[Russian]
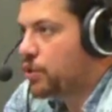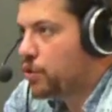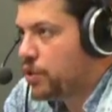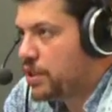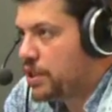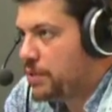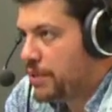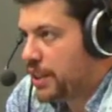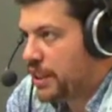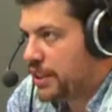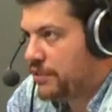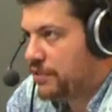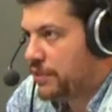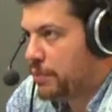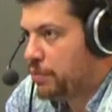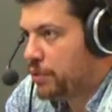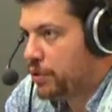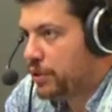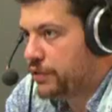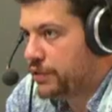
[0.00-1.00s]
круг дебатов,
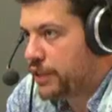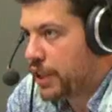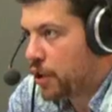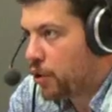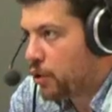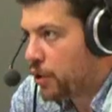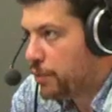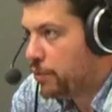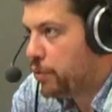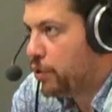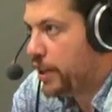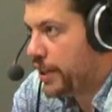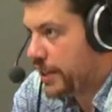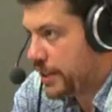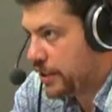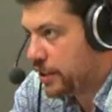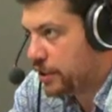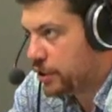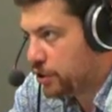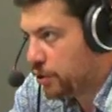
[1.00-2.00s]
а будет второй, более
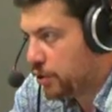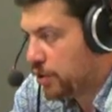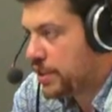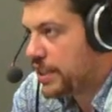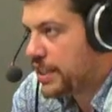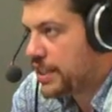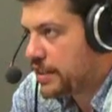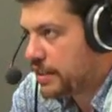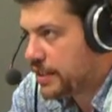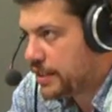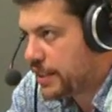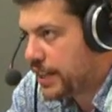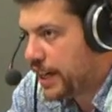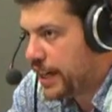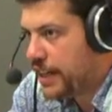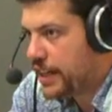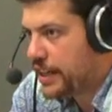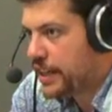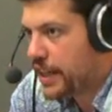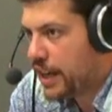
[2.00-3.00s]
серьезный и
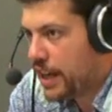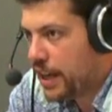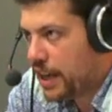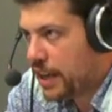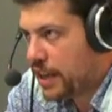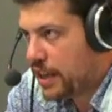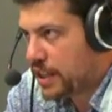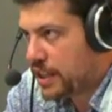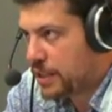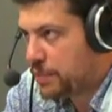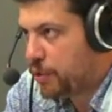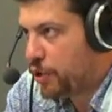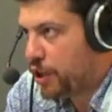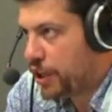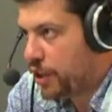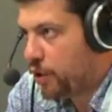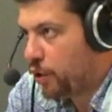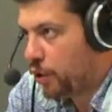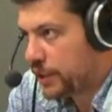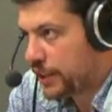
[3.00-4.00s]
детальный, с
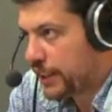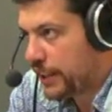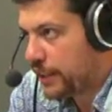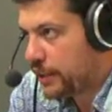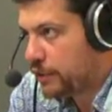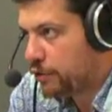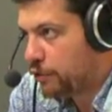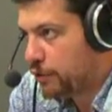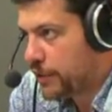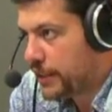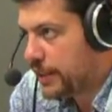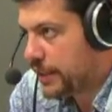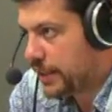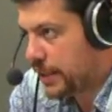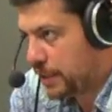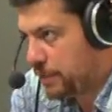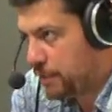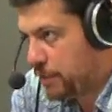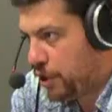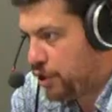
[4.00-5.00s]
более острой
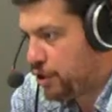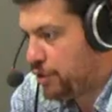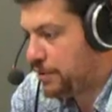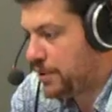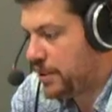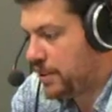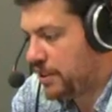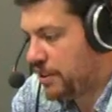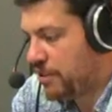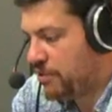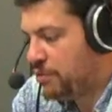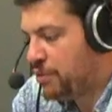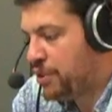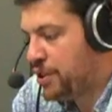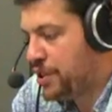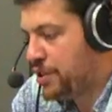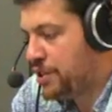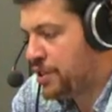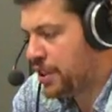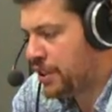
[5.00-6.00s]
конкуренцией, с меньшим составом
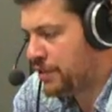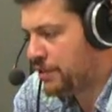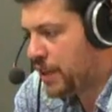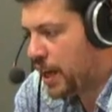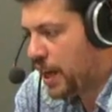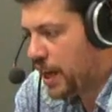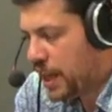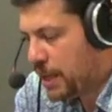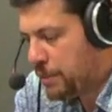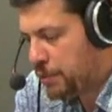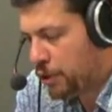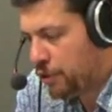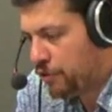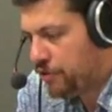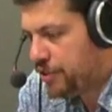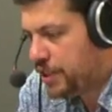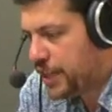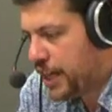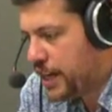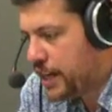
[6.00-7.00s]
участников, и потом
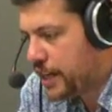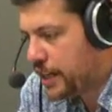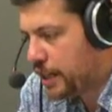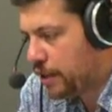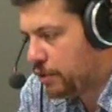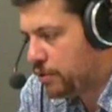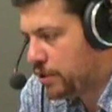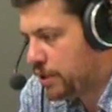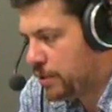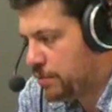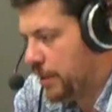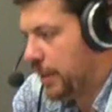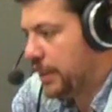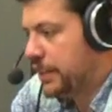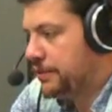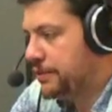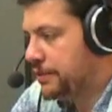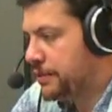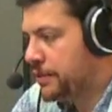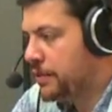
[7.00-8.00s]
финальный раунд
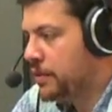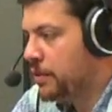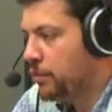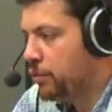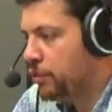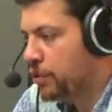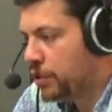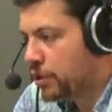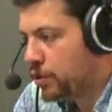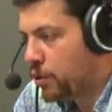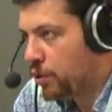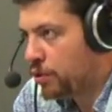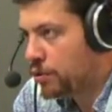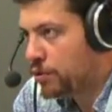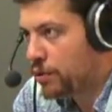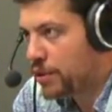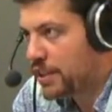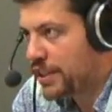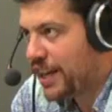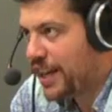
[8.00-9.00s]
дебатов. Будет
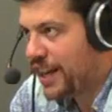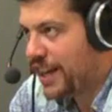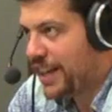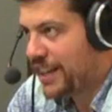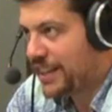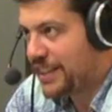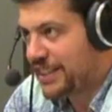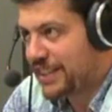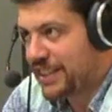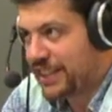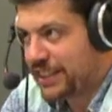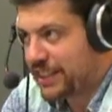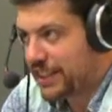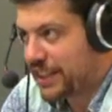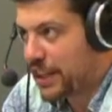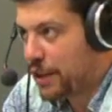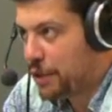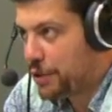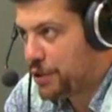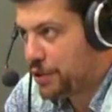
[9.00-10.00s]
конкурс СС,
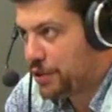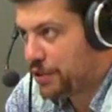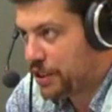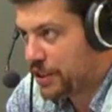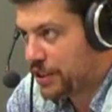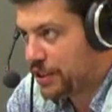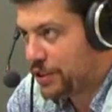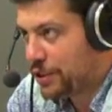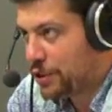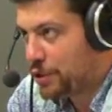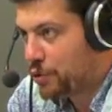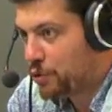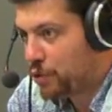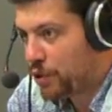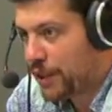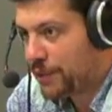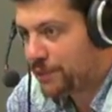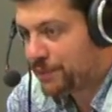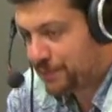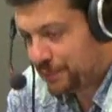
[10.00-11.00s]
такая очень интересная
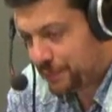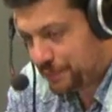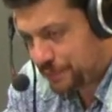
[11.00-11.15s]
штука.